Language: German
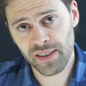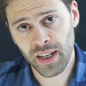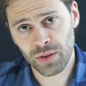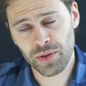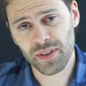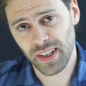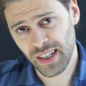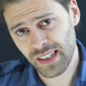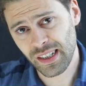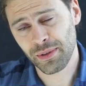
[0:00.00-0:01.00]
sagt uns
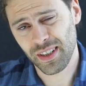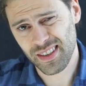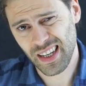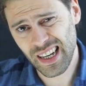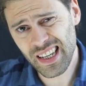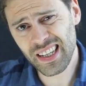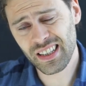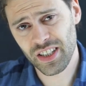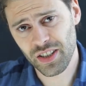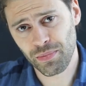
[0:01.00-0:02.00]
ja, aber das
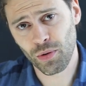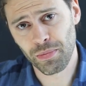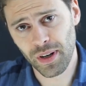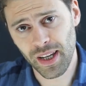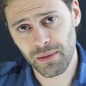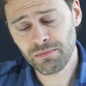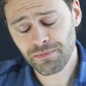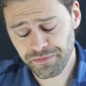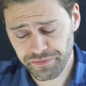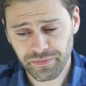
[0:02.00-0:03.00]
eigentliche Problem,
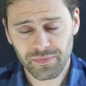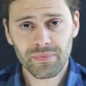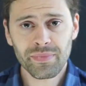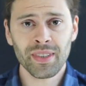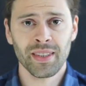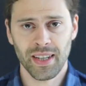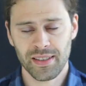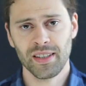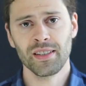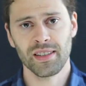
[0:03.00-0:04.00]

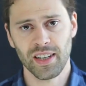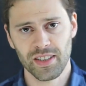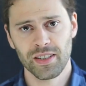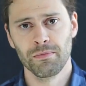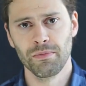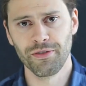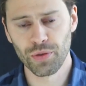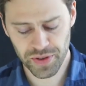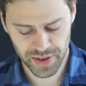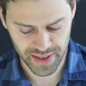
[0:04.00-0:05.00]
das ist das
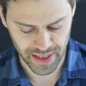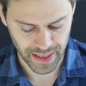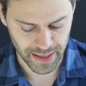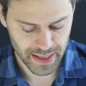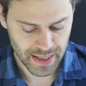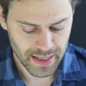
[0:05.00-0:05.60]
Bewusstsein.